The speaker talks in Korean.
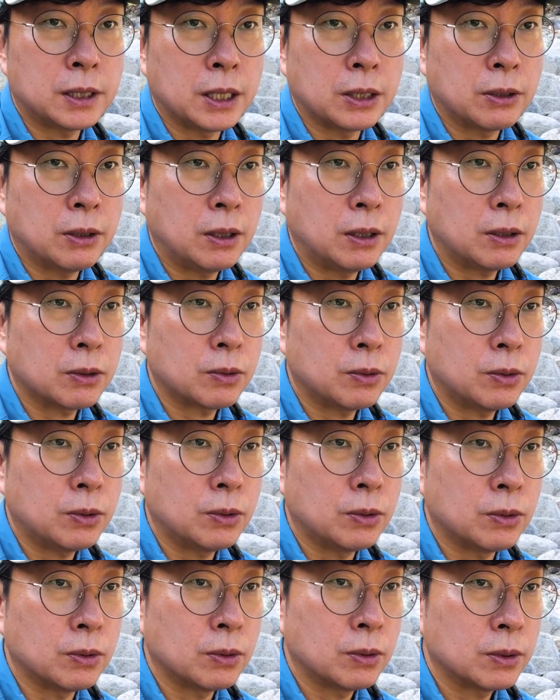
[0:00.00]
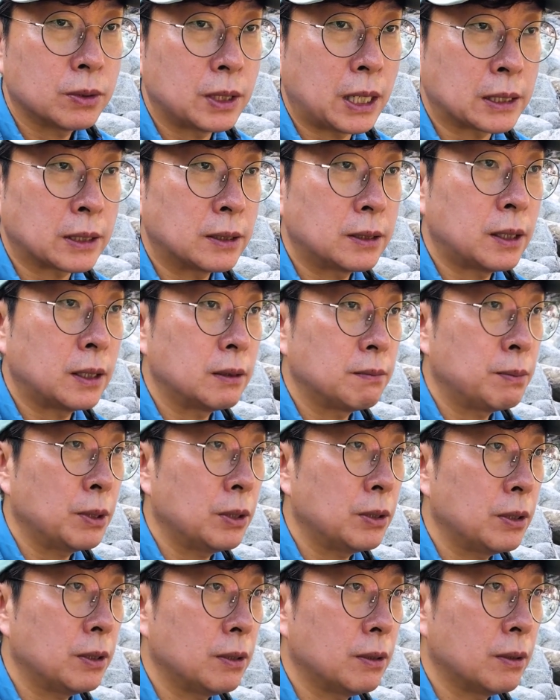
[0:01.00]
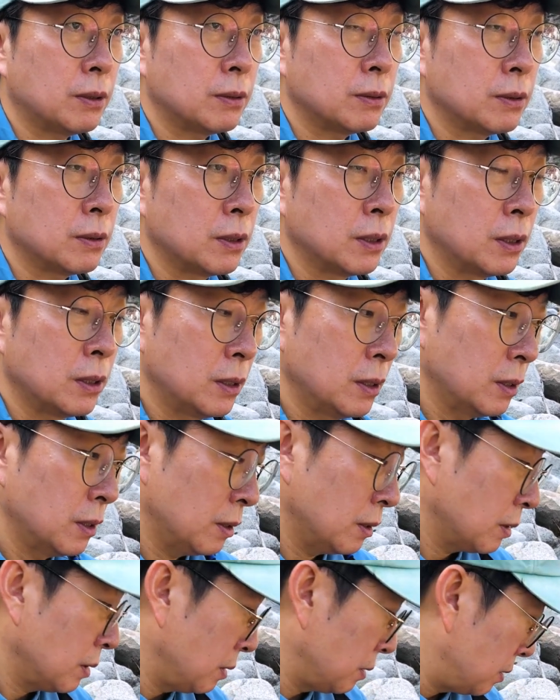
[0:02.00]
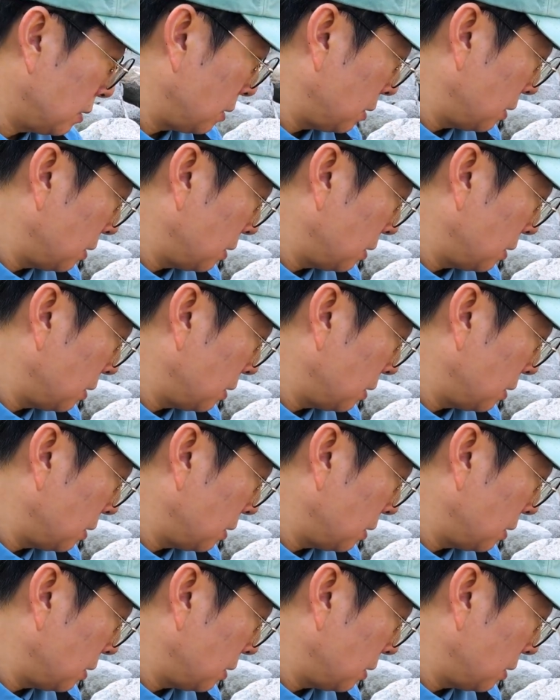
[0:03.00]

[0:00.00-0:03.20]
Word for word: 제거하고 낚시를 하는 편이에요. 이게,